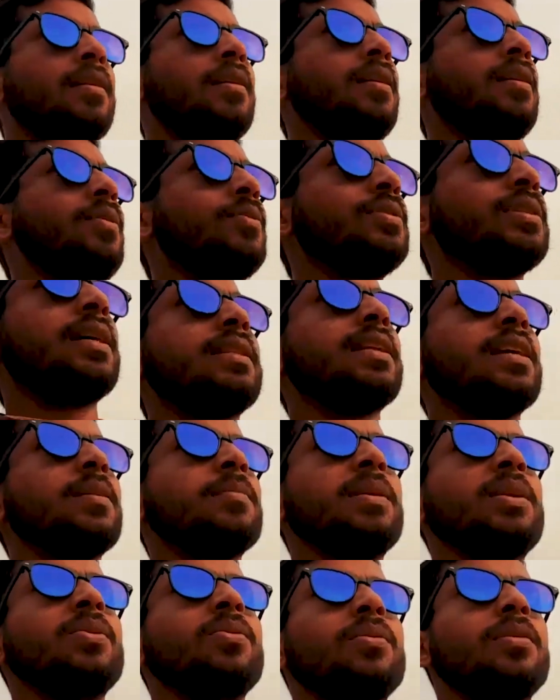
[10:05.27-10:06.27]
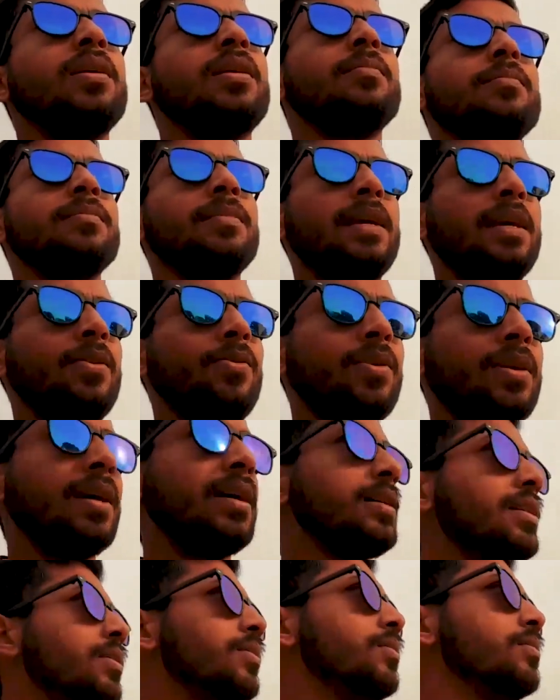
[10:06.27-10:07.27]
हर लोग चाहते हैं कि मैं यो हम मैं योगा
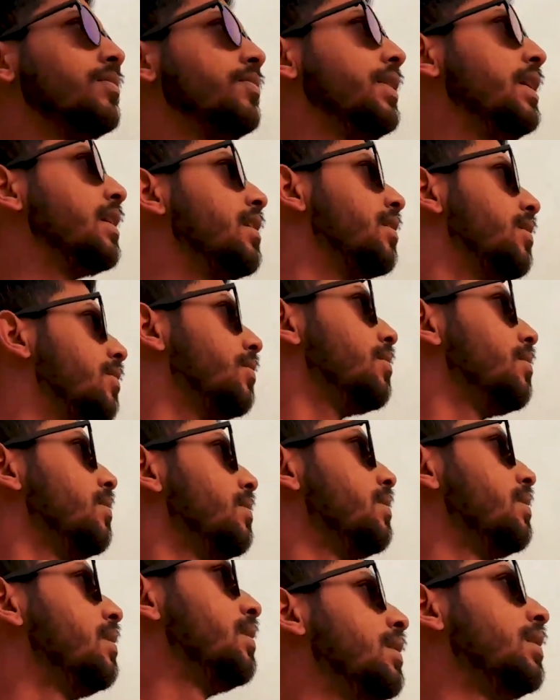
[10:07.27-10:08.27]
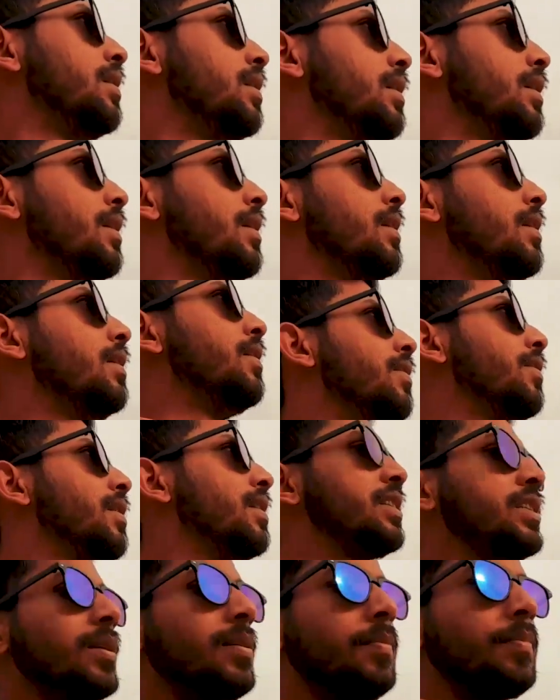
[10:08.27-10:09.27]
करूँ फिट रहूँ
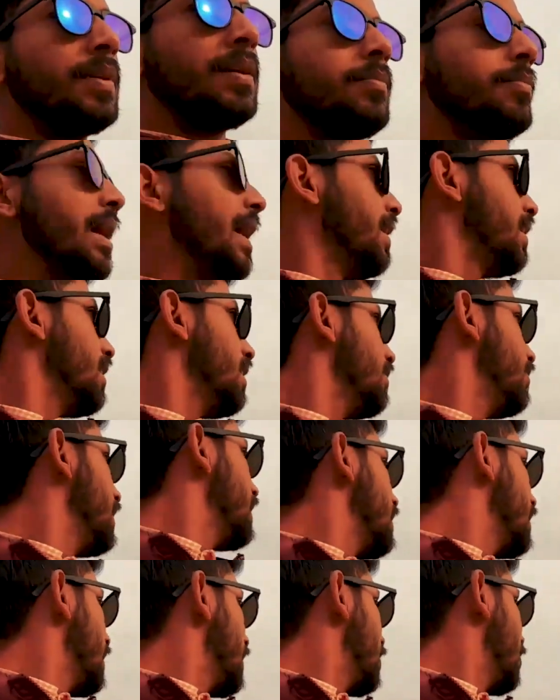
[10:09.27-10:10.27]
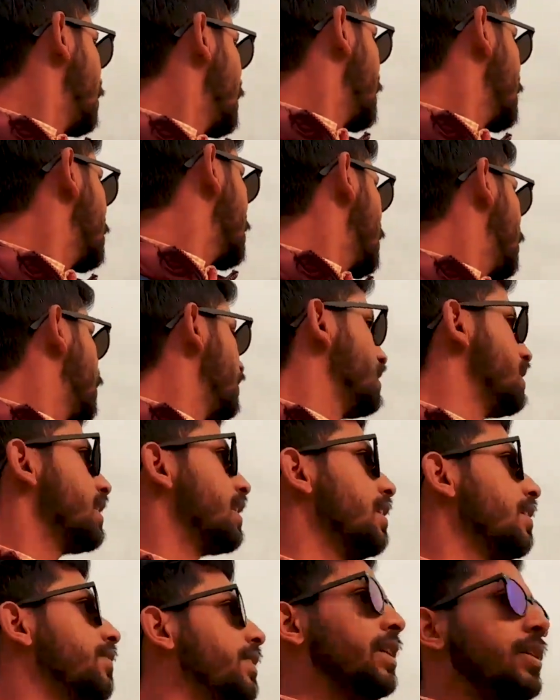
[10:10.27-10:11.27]
लेकिन जब आप मेंटली फिट नहीं रहोगे तो आप
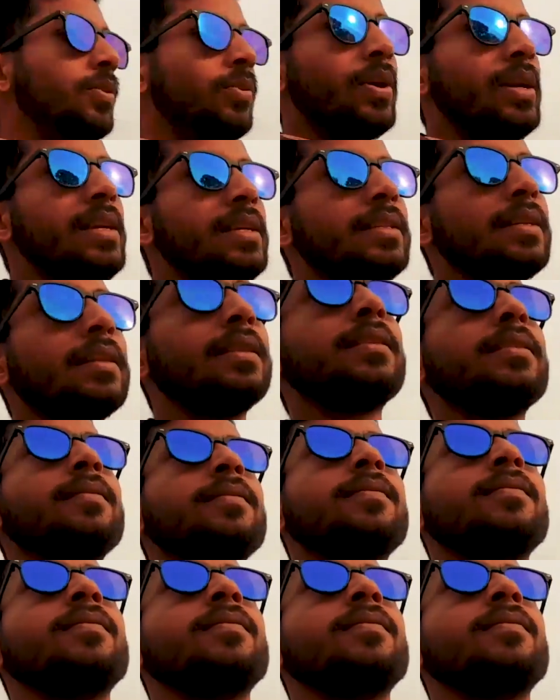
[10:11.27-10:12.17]
फिजिकली फिट हो ही नहीं सकते